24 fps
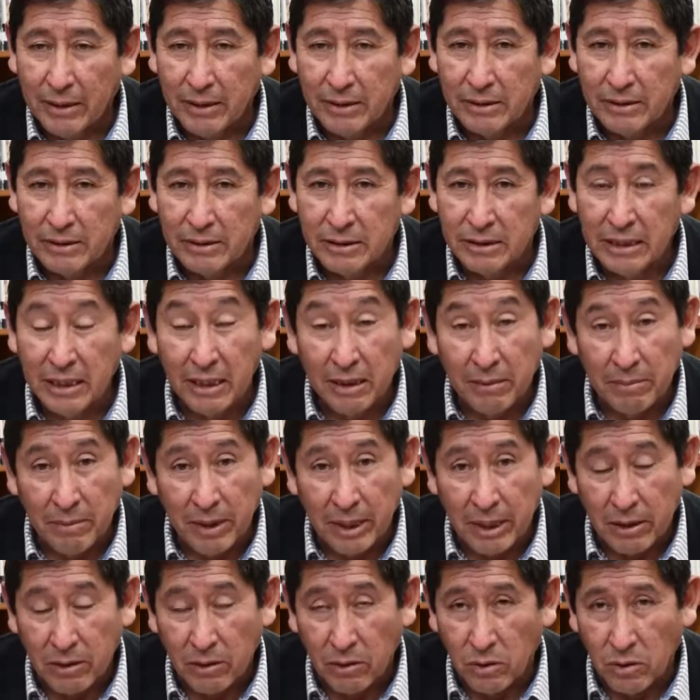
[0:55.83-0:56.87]
Sin
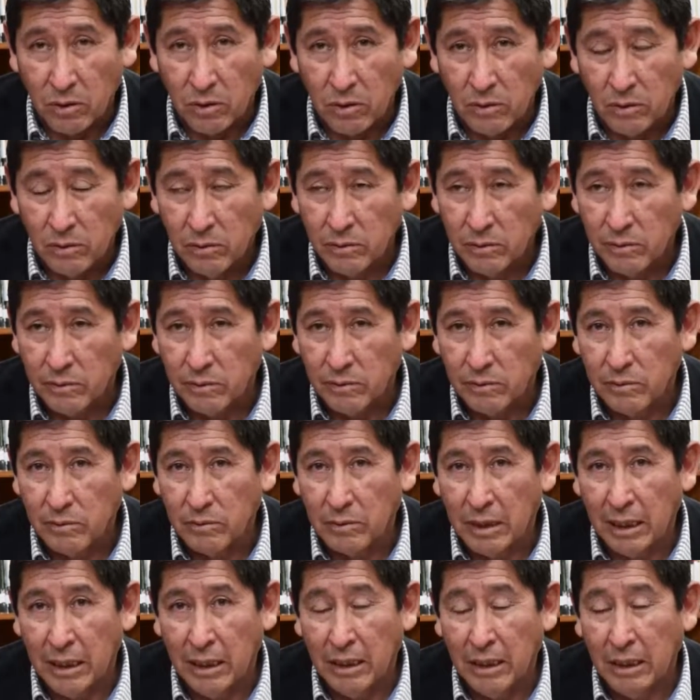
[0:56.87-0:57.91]
embargo,
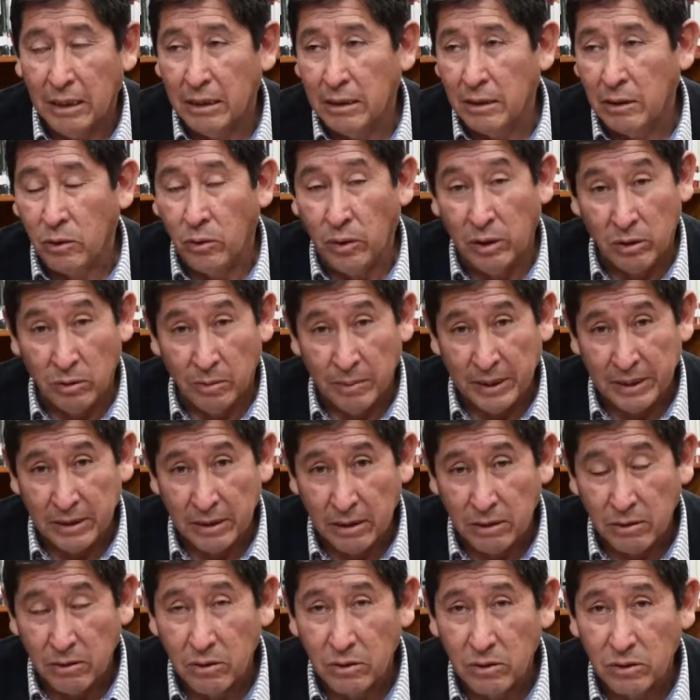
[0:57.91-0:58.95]
cuando
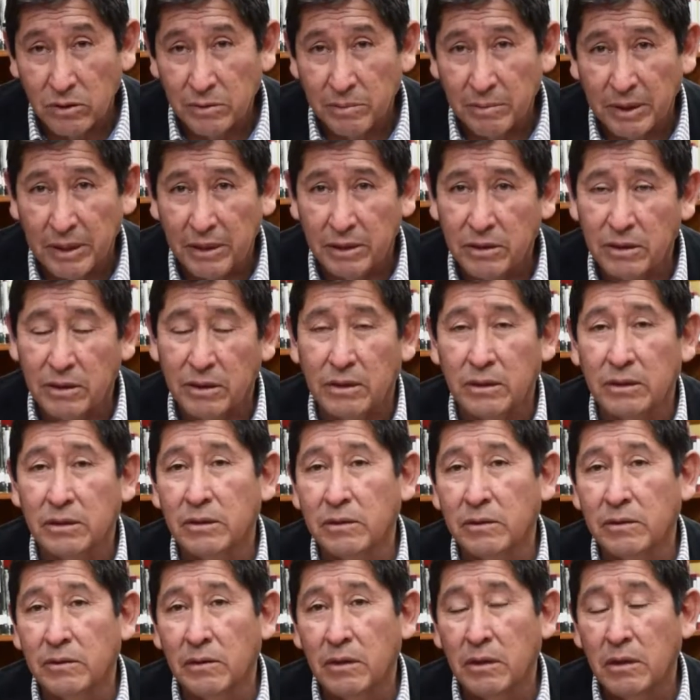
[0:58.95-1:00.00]
pasaron los
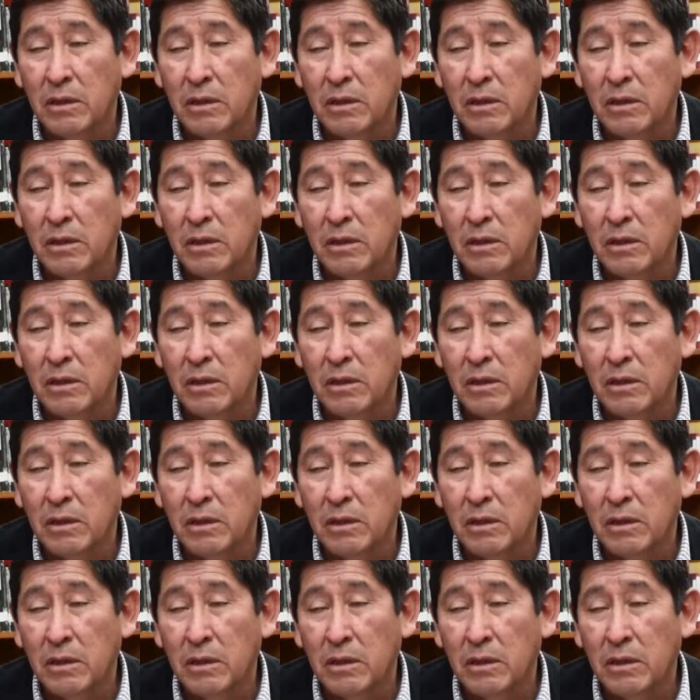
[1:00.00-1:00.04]
meses,